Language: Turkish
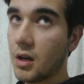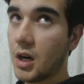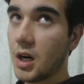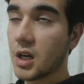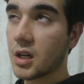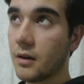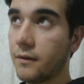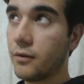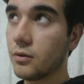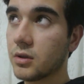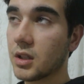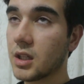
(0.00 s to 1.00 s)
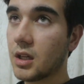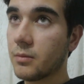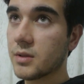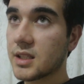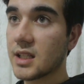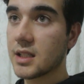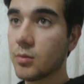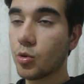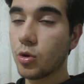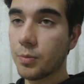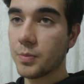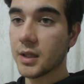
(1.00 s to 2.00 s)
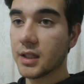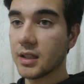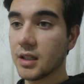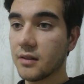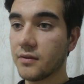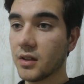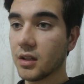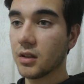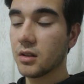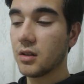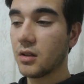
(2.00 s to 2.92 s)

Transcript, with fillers: arka fondaki ama sesim komple gider falan.